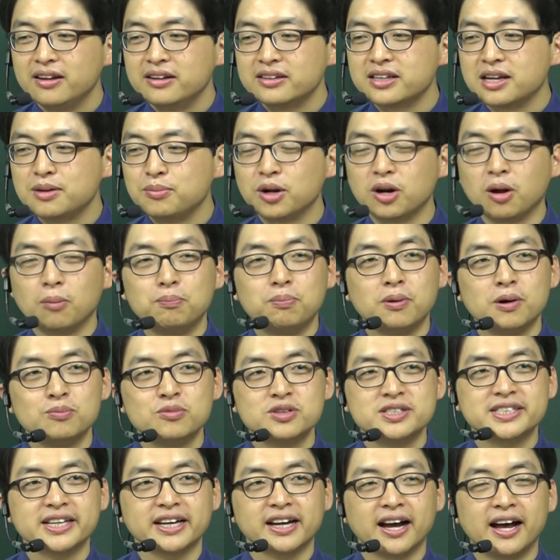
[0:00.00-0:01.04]
자, 이번 어법
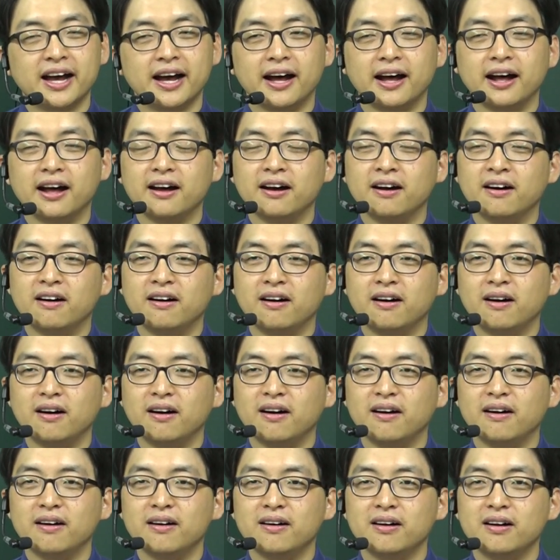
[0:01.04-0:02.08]
문제가
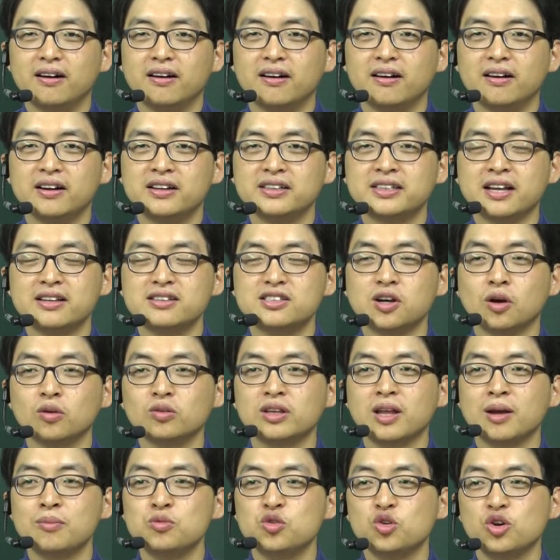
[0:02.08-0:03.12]
어, 일단
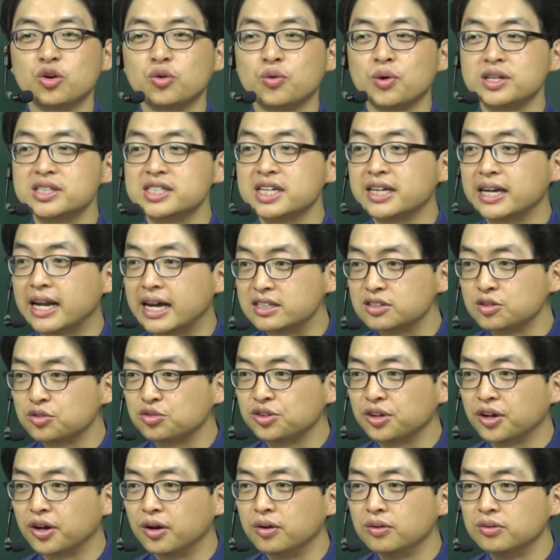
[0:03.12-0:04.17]
정답률이 굉장히
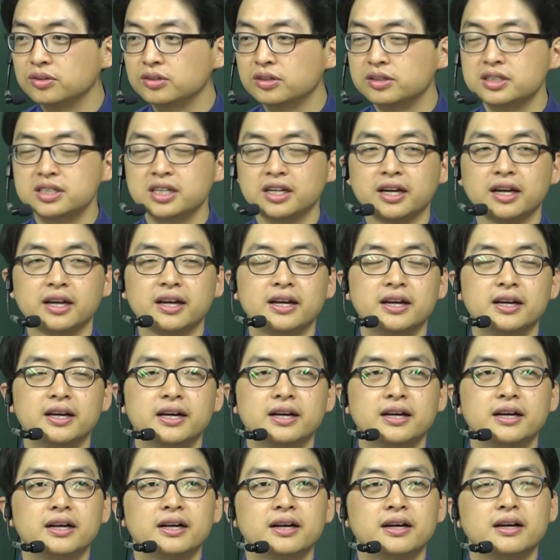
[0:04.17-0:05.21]
낮았어요. 이제
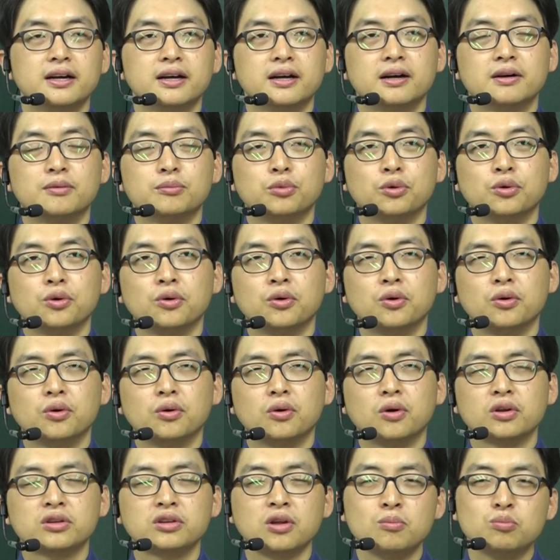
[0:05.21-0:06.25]
뭐
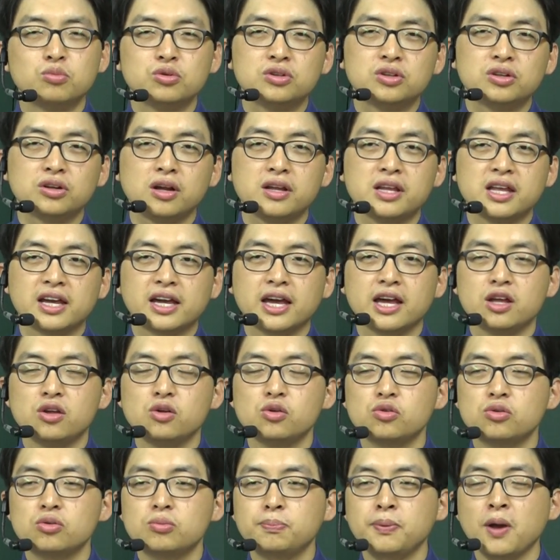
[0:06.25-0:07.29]
어떤 분들은 이게
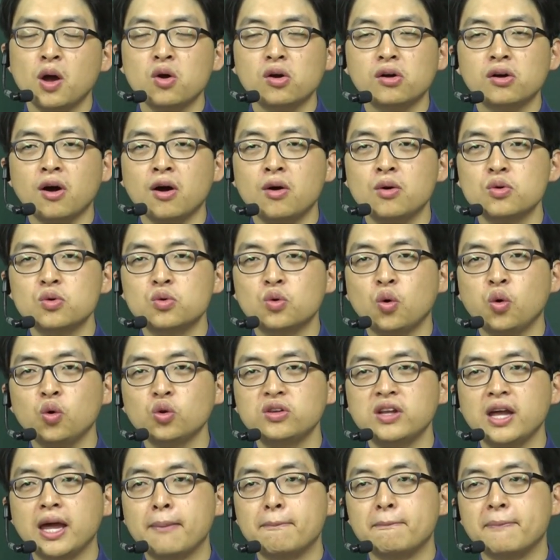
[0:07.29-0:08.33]
평가원
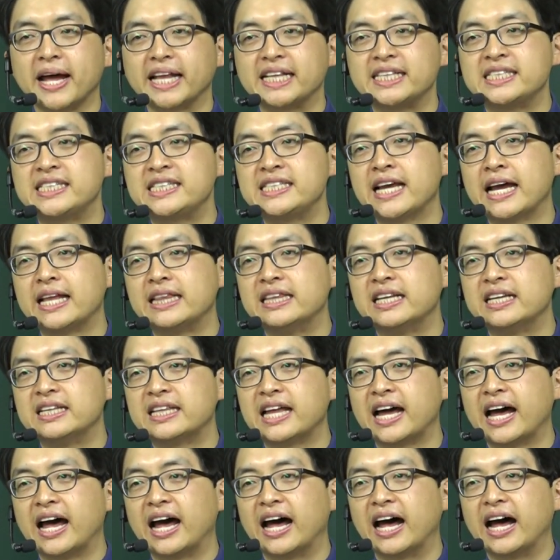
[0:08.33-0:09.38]
코드에 맞지
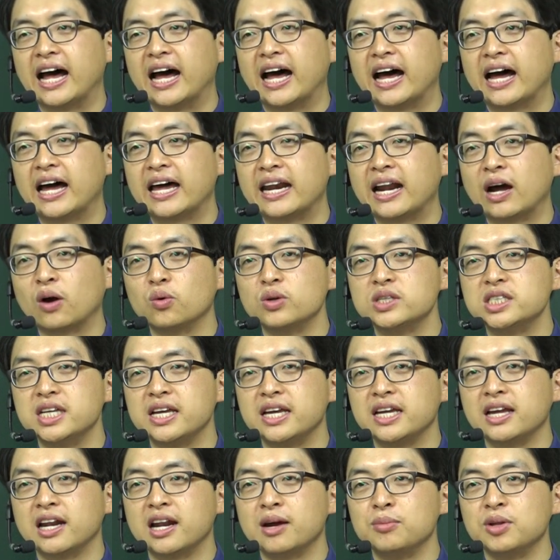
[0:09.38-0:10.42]
않는다. 라고 이제
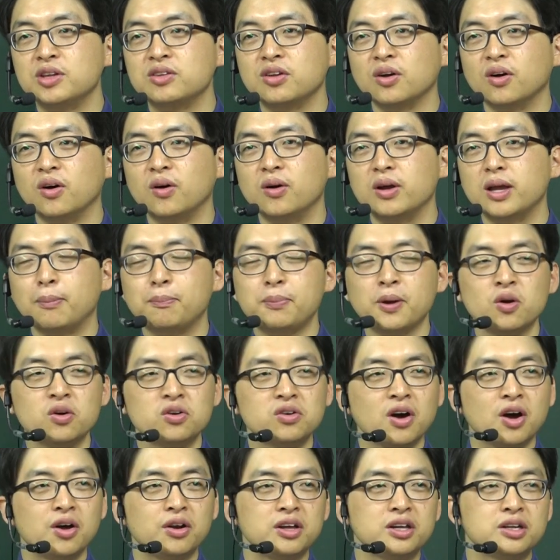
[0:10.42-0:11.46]
얘기를 하면서 야
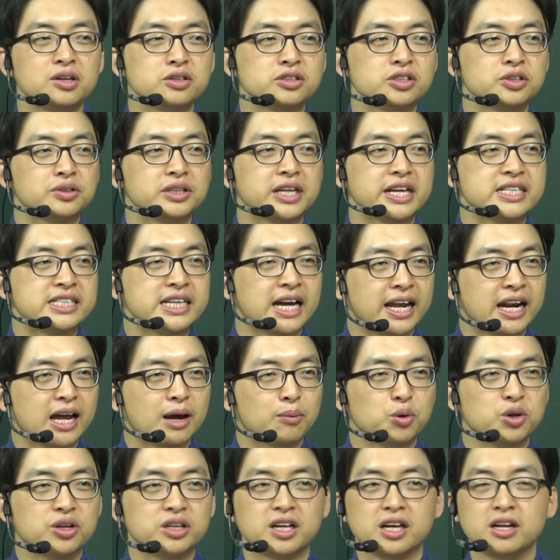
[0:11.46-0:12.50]
평가는 이런 식으로 내지 않아
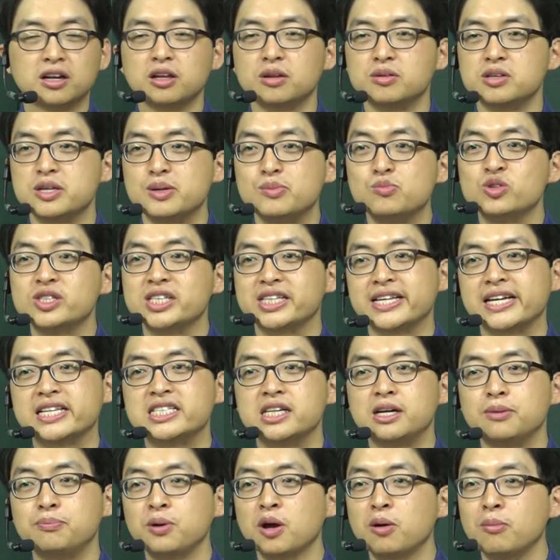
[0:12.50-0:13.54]
뭐 이렇게 이렇게 이 문제
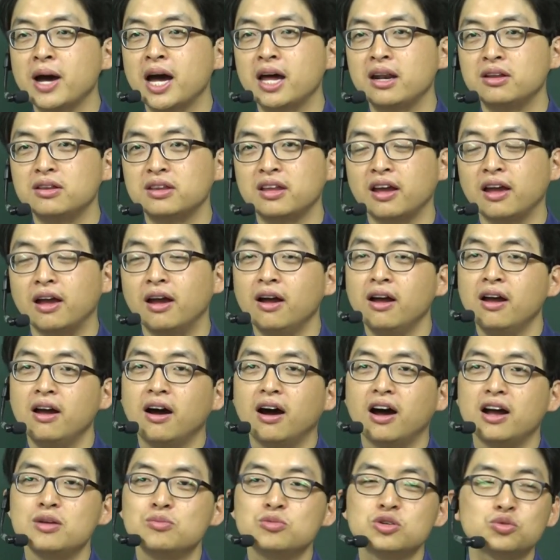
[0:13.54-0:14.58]
자체를 폄하하는데
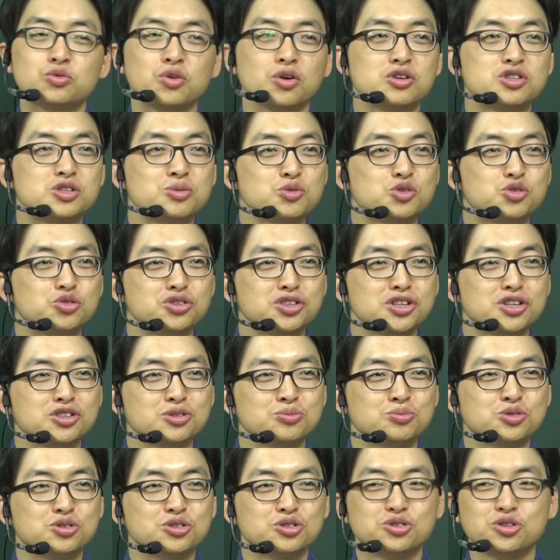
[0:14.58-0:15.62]
아 이 문제 또 열심히
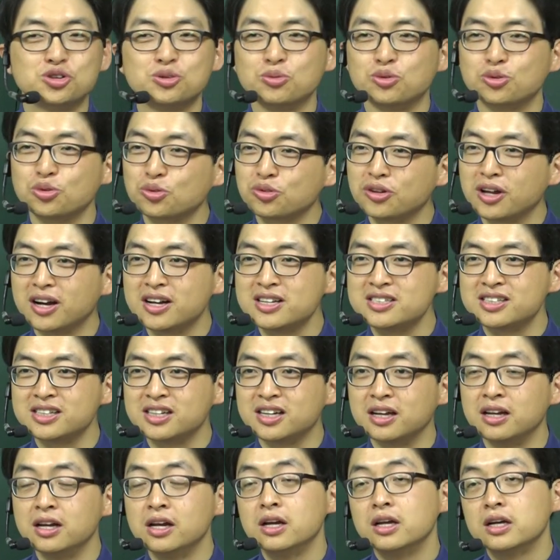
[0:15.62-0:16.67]
출제하신 분들 들으면
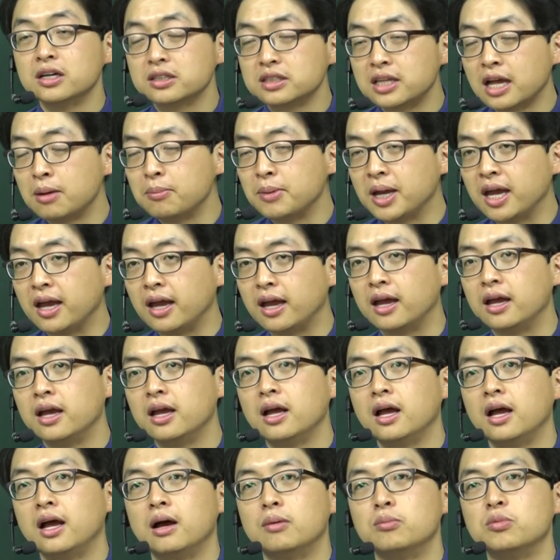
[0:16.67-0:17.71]
속상하지 그 다음에
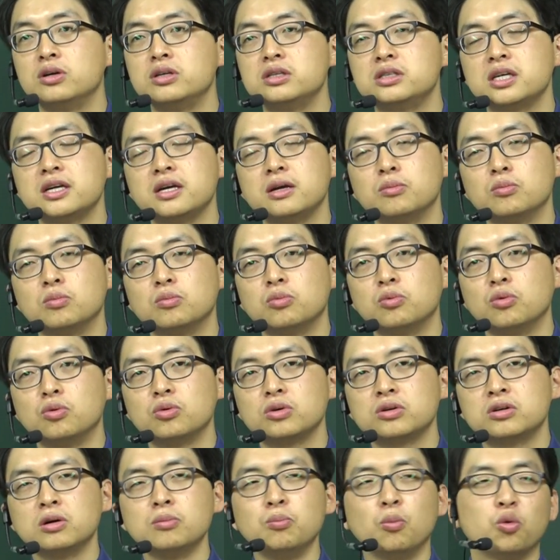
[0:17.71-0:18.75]
뭐 이제
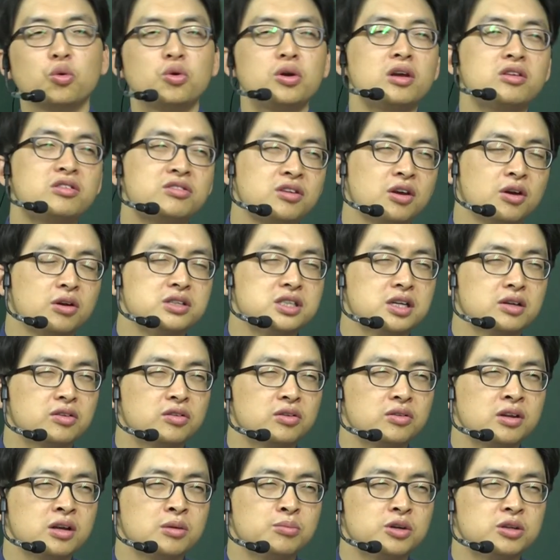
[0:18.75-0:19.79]
뭐 그건 모르겠어요 이제
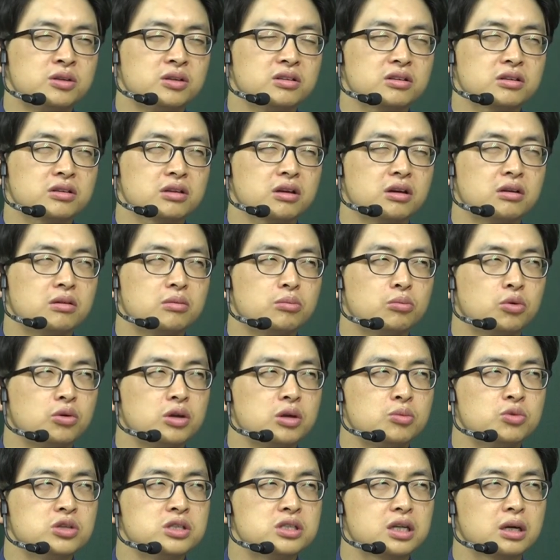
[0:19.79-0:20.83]
선생님은 뭐
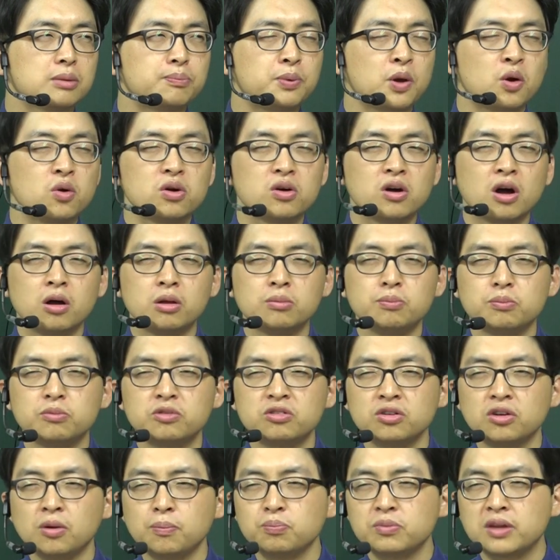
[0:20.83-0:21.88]
이 문제가
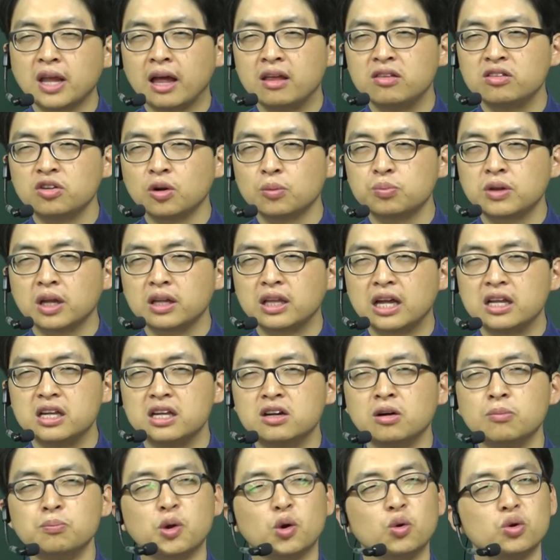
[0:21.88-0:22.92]
평가원스럽다 안스럽다 난
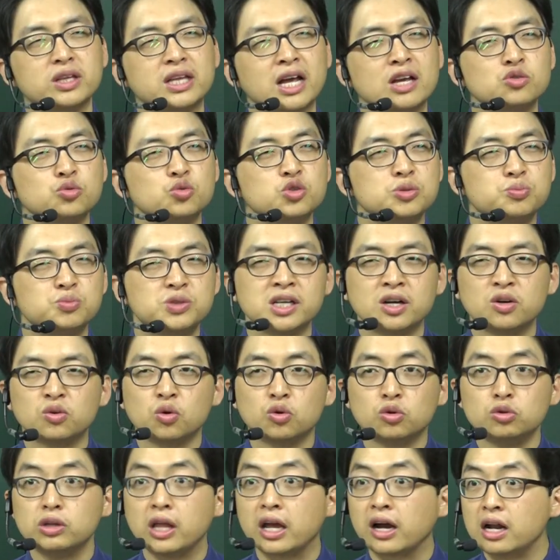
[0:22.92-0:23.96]
이건 별로 따지고 싶지
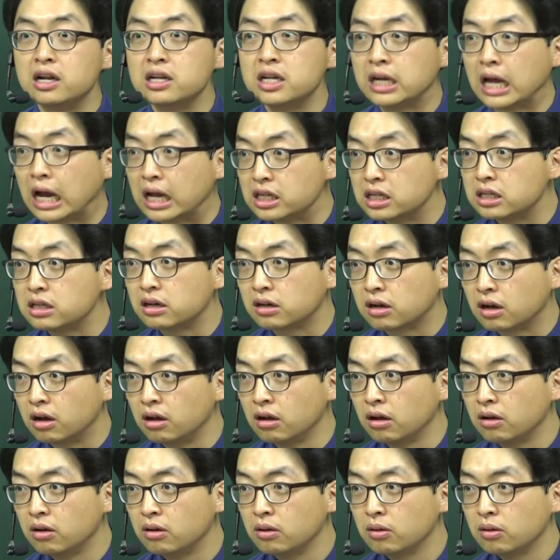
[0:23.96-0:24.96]
않고 그건 내가 할 일이 아니니까